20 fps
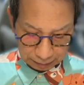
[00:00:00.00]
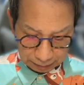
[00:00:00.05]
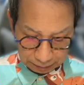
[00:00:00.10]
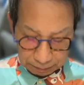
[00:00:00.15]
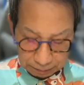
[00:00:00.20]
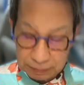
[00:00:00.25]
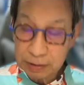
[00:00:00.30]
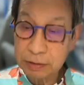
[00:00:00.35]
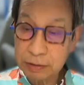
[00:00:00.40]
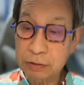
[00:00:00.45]

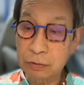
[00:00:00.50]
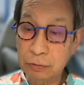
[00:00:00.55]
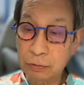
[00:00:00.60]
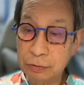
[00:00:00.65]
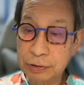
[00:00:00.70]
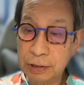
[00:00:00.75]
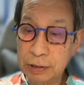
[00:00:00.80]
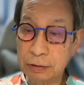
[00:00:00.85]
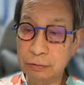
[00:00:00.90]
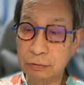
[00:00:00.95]
ミスを
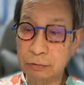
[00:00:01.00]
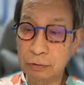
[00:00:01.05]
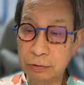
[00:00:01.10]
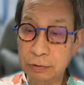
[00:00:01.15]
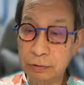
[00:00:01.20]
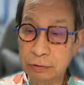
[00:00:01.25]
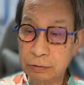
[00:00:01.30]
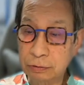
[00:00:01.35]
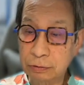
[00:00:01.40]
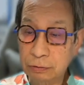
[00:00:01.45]
防ぐと
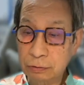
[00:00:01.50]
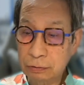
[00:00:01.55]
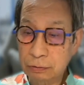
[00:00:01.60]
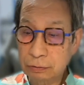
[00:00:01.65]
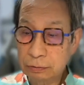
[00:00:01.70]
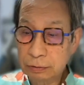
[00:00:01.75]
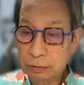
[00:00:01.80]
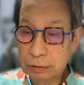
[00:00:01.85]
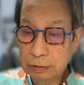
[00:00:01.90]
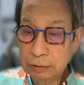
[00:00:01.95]
いう、
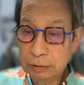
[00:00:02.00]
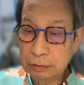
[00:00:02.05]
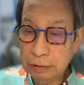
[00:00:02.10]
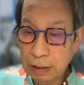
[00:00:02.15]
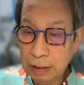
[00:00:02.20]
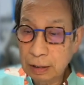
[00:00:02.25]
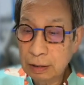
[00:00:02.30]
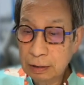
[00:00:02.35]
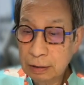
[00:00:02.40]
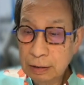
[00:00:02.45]

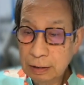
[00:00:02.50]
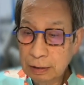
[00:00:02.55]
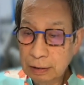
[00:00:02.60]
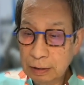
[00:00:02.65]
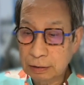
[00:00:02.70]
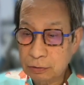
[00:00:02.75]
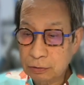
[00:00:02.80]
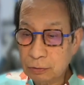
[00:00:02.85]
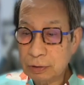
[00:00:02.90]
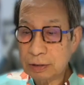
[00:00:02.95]
ね、
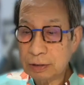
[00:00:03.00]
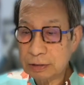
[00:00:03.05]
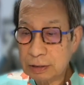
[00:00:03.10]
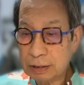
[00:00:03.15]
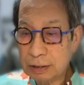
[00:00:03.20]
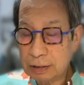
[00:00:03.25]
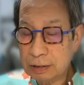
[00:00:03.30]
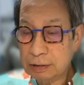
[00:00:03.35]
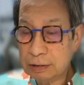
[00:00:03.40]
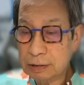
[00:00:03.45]
それだけじゃ
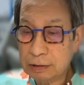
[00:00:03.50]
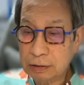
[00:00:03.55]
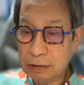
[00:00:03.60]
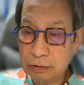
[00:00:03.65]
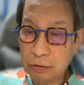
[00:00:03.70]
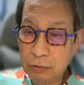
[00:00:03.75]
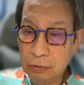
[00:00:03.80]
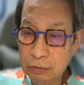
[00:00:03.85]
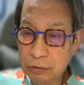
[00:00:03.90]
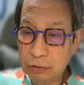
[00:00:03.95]
ないんですけど、
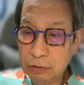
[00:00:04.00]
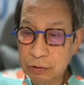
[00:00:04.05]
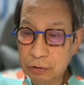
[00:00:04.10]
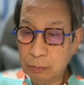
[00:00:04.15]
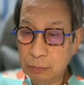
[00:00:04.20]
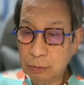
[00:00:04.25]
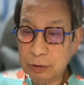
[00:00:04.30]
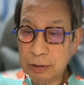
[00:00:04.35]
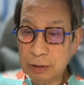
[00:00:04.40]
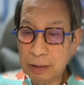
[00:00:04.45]
そういうつ
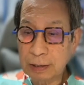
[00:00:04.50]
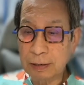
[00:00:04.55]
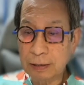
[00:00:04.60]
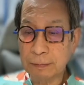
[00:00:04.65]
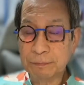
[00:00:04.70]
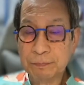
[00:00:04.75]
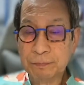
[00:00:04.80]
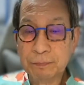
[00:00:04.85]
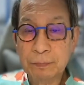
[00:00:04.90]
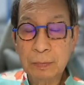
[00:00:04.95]
もりでね、
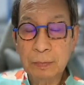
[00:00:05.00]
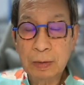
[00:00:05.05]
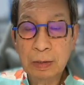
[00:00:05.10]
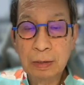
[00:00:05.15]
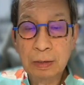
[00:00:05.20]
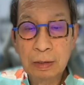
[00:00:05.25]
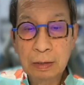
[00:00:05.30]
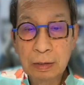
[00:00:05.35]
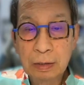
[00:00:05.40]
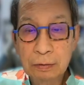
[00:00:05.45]

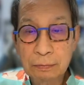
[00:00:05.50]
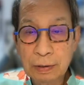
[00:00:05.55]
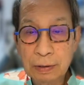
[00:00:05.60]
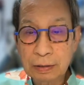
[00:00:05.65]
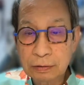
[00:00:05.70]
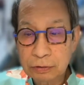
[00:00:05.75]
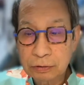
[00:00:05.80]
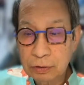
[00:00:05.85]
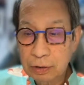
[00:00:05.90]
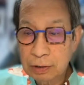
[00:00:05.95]

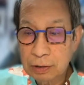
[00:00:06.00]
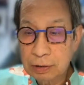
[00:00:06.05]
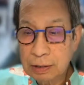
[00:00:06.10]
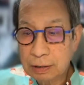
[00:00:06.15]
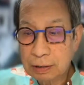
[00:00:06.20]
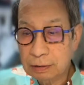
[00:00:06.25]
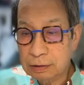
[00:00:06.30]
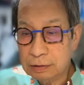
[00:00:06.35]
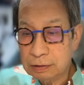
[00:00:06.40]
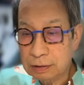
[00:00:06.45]
ファックス入れた
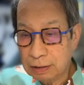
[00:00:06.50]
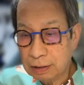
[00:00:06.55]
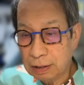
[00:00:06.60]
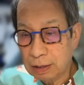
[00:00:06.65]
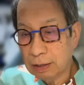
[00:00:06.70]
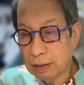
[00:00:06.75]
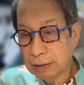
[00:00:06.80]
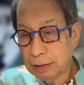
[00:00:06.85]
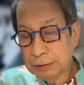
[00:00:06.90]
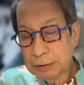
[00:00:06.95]
んですが
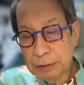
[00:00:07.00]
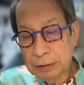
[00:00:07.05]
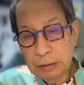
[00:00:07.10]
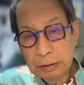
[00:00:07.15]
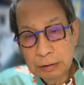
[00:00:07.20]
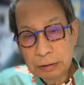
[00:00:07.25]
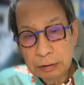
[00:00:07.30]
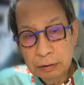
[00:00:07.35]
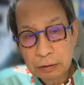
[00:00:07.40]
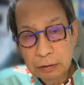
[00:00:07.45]
ね、
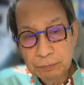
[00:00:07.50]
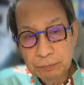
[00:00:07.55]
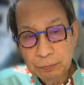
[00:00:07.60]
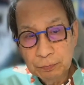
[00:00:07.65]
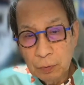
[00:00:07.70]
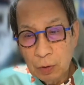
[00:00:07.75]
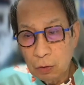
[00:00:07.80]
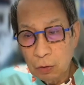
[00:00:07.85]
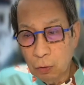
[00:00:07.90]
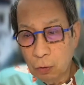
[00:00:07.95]

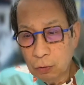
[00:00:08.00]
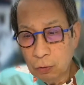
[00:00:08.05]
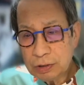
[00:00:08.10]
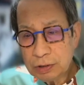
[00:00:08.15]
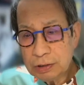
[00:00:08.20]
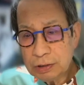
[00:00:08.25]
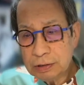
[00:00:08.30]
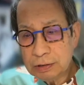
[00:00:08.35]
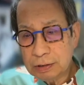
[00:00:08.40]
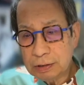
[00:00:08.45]
個
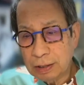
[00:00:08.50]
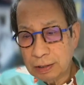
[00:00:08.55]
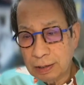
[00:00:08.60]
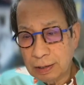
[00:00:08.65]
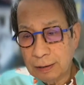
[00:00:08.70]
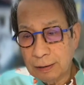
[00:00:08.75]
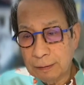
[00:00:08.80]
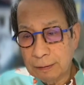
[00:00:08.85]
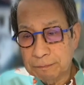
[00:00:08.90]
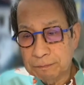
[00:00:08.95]
人で
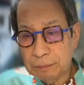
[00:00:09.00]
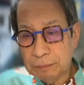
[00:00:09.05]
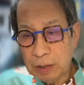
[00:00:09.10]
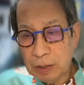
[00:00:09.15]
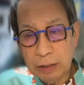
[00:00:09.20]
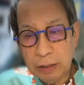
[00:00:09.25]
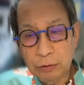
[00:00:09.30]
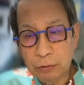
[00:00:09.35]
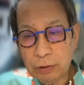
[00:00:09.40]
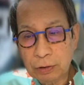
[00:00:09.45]
ね、
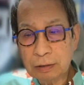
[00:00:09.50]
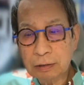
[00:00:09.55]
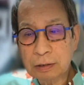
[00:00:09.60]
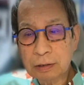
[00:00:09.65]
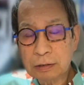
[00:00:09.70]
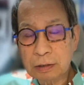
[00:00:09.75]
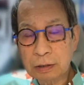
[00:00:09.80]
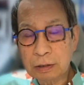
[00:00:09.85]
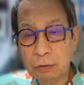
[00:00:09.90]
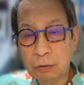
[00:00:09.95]
余談で
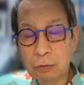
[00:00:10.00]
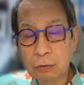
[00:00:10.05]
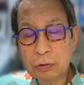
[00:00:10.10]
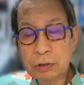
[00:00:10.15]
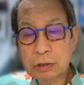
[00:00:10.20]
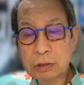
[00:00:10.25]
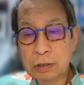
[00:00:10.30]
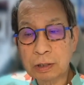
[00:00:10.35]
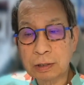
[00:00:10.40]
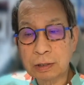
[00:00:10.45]
すけど、個
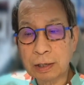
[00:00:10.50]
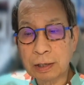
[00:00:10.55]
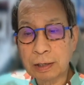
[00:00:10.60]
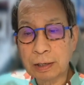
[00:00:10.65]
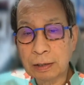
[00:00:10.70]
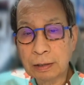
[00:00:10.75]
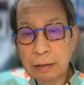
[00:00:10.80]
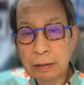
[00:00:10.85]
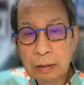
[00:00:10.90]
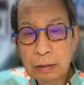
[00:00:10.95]
人で
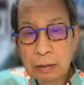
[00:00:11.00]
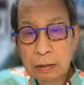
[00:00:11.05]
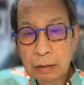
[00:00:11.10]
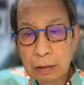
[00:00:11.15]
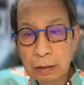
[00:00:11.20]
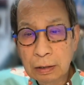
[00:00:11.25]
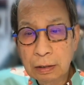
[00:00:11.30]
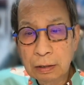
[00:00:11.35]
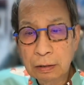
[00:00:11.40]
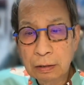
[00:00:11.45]
ね、
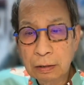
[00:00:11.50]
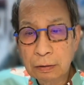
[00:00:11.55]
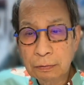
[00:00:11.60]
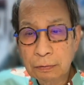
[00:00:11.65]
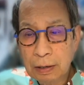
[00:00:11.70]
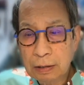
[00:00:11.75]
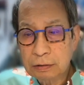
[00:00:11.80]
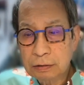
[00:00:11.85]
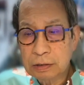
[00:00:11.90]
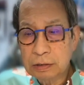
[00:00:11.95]
えー、
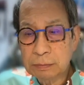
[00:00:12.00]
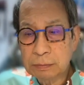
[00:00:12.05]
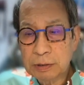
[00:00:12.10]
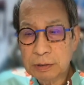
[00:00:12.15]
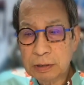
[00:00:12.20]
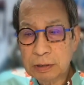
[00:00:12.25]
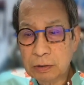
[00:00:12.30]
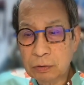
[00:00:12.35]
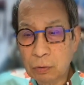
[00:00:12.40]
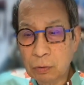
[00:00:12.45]

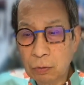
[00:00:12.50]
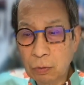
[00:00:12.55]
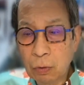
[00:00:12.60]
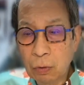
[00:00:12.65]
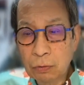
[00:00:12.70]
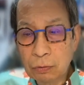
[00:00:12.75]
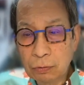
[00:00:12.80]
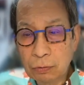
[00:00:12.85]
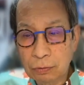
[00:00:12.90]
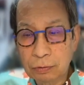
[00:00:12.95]
ファクシミリの
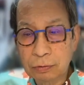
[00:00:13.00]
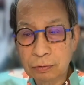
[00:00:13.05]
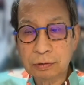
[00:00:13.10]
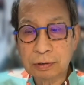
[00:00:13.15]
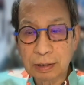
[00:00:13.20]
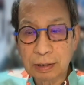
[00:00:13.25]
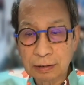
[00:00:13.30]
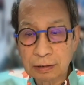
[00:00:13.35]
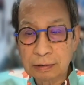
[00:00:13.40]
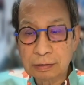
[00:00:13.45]
ローンを組ん
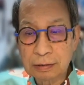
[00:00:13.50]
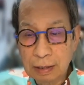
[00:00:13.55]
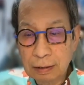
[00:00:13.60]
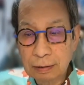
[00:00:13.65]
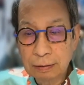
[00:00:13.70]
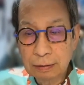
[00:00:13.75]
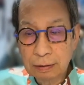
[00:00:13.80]
だんですね。